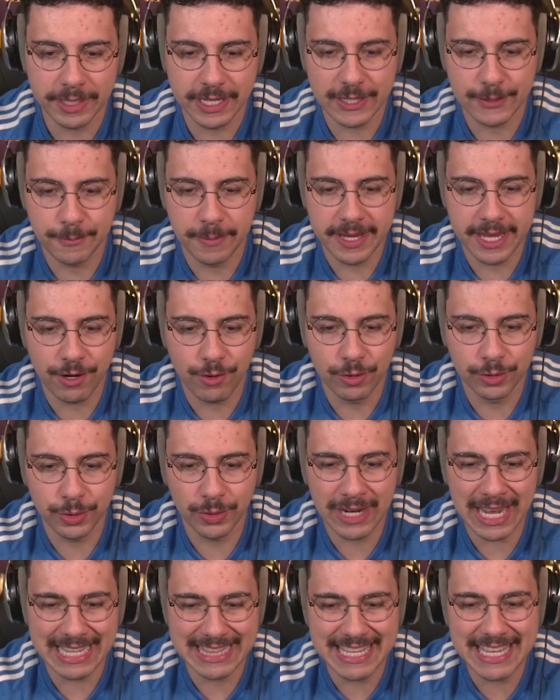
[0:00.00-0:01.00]
da Espanha contra o
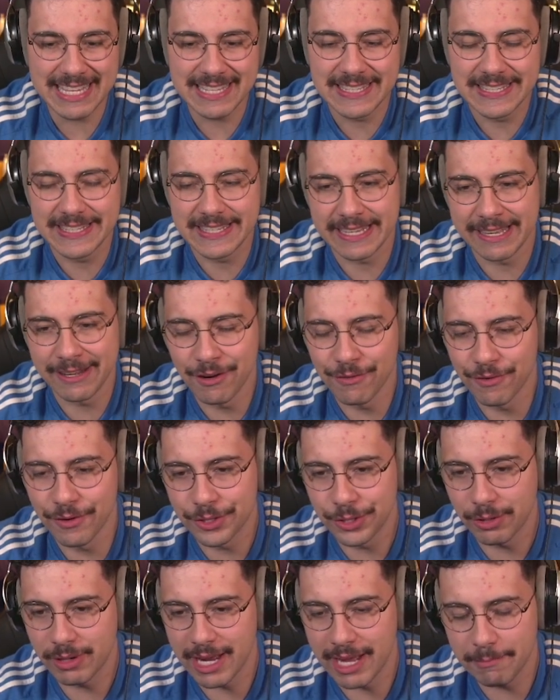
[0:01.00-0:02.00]
Cadiz. Eu não vou
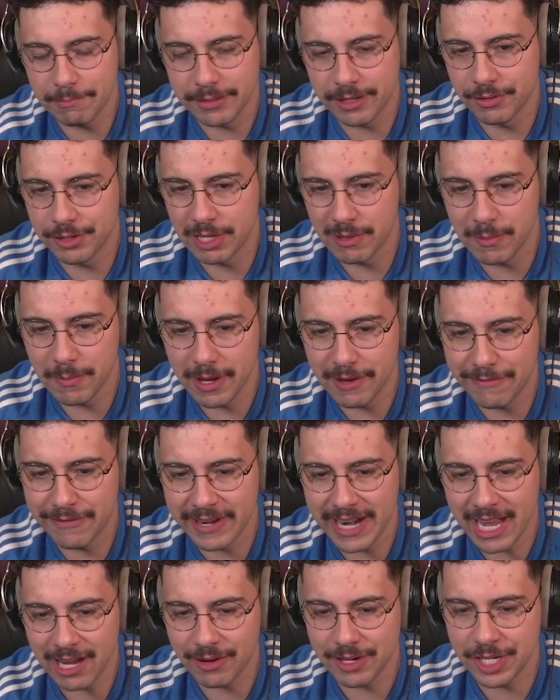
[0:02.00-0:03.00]
jogar porque é um time bem
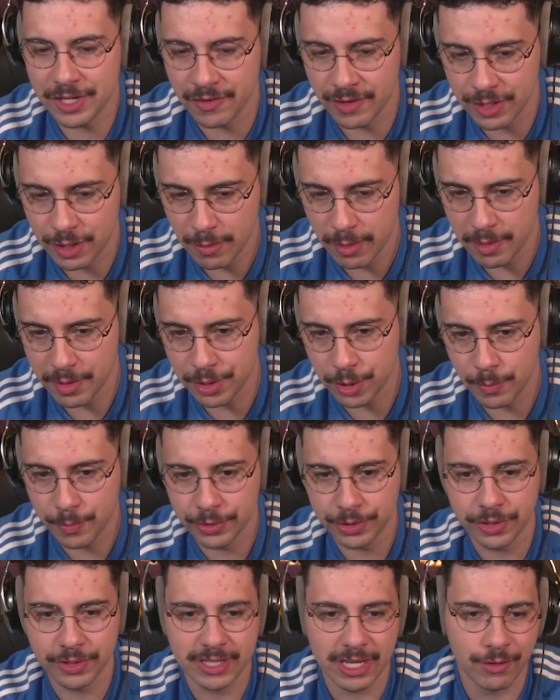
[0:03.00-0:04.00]
fraco. A gente venceu o primeiro jogo por
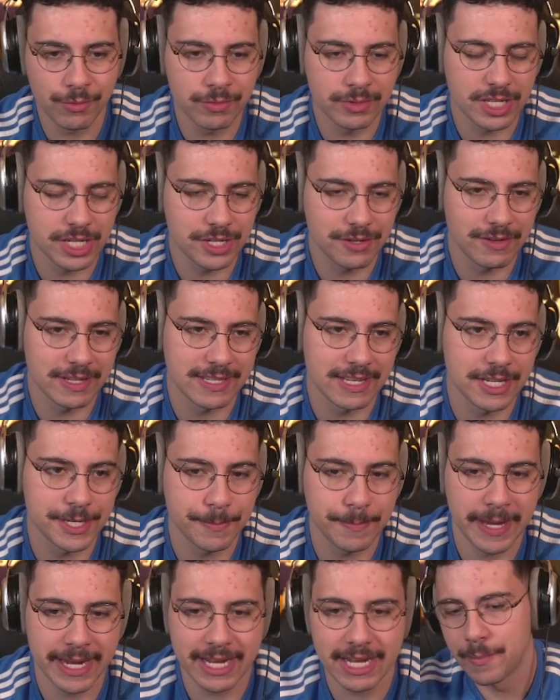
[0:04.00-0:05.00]
2x1. Se a gente vencer, a gente
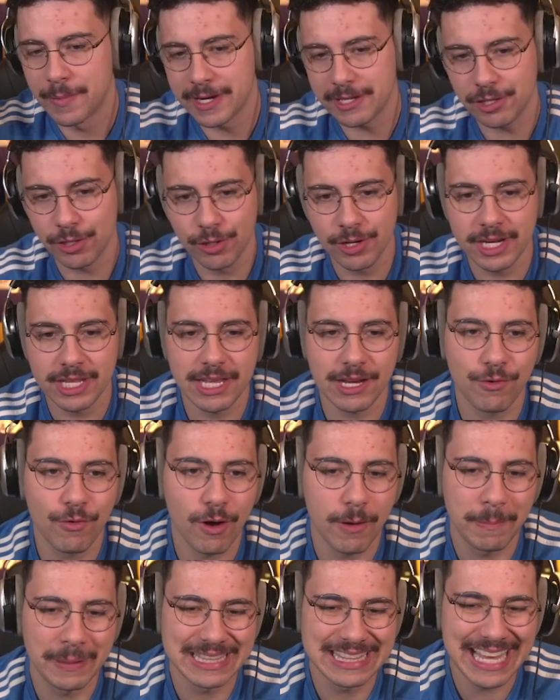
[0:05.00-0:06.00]
pega Barcelona na
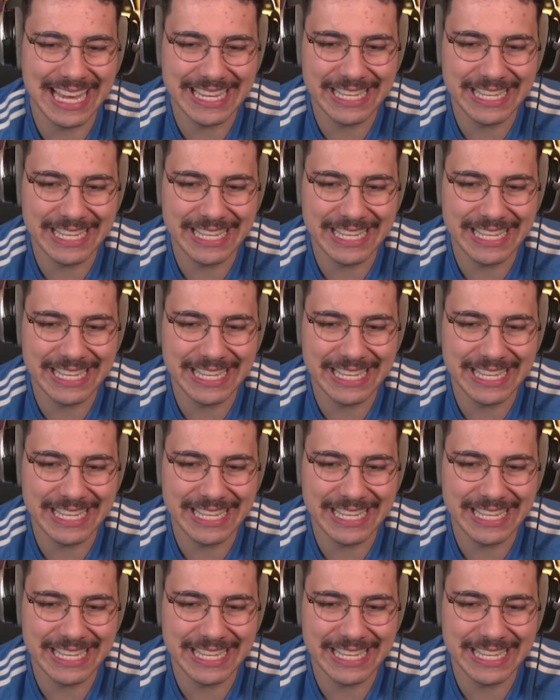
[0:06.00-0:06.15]
Copa da